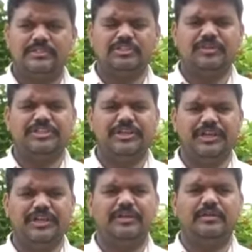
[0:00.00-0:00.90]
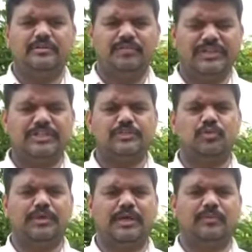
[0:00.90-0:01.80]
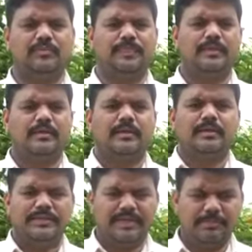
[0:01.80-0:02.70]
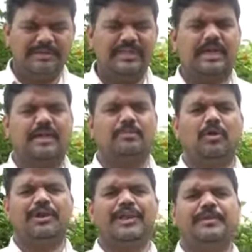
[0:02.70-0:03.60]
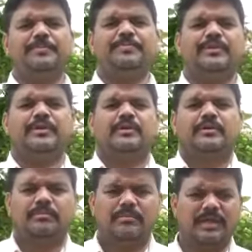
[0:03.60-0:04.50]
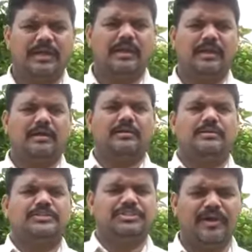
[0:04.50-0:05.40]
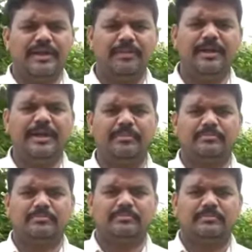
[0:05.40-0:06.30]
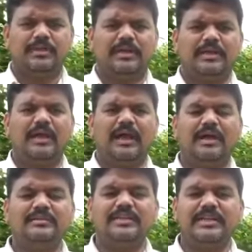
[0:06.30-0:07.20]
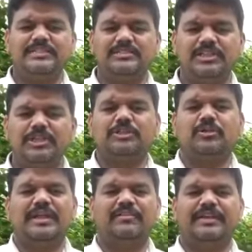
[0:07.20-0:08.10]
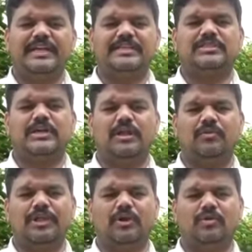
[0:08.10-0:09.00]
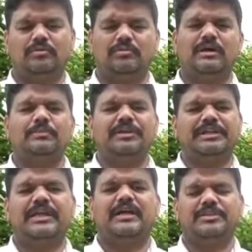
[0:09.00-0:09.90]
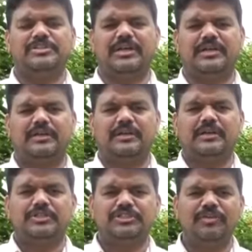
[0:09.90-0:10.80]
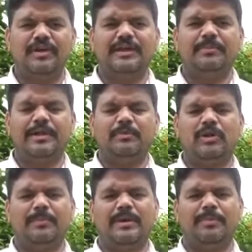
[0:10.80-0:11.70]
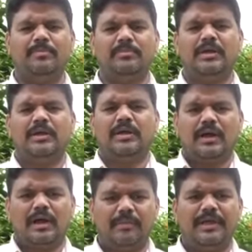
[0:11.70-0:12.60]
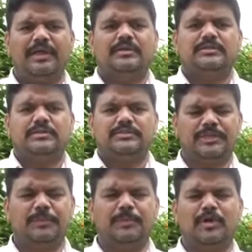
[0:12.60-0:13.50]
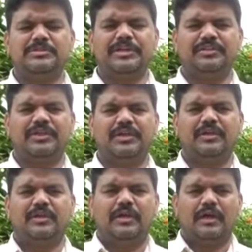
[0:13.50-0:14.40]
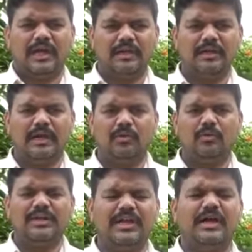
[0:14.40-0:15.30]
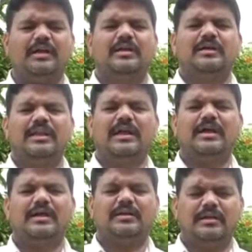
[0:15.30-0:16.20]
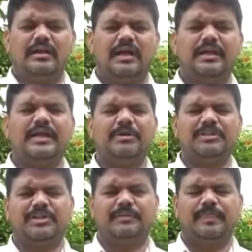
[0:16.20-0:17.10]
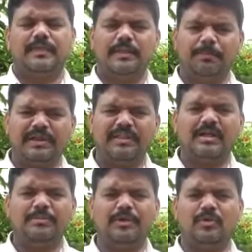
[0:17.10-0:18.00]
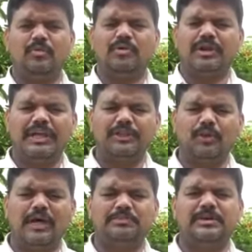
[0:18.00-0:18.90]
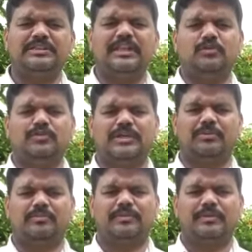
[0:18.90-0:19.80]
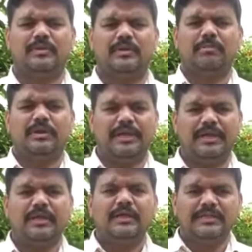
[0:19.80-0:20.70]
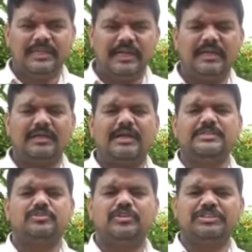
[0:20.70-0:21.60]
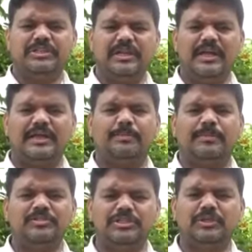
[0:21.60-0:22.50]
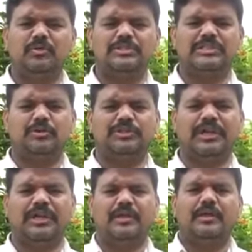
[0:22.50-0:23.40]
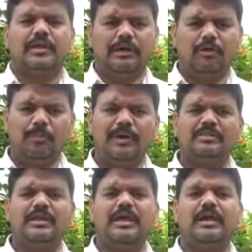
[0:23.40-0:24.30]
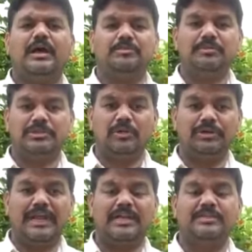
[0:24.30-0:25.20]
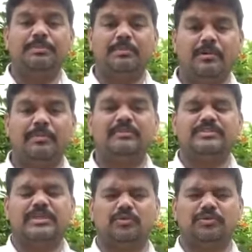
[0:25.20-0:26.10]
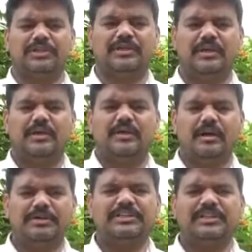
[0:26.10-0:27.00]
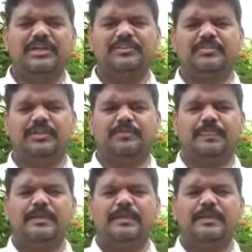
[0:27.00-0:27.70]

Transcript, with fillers: సిచ్యువేషన్ని ఫేస్ చేస్తూ ఉన్నారు ఈ మధ్యకాలంలోనే మన శివాని మేడం అంటే ఆర్థిక స్థితిగతులు అనేవి ఏ స్థాయిలో ఉన్నాయో మనం ఇట్టే గమనించాలి శివాని మేడం కూడా పాపం ఆమె చనిపోవడం జరిగింది అనిల్ గారు ఇంకా ఇలాగ అనేక మంది ఇప్పటిదాకా మీరు రైతు ఆత్మహత్యలు చూశారు మరి ఇదే కనుక సిచ్యువేషన్ ఇలాగే భవిష్యత్తులో కొనసాగితే ఇక ఉపాధ్యాయుల ఆత్మహత్యలు ఉంటాయని చెప్పి మాకు భయమేస్తా ఉంది కాబట్టి దయచేసి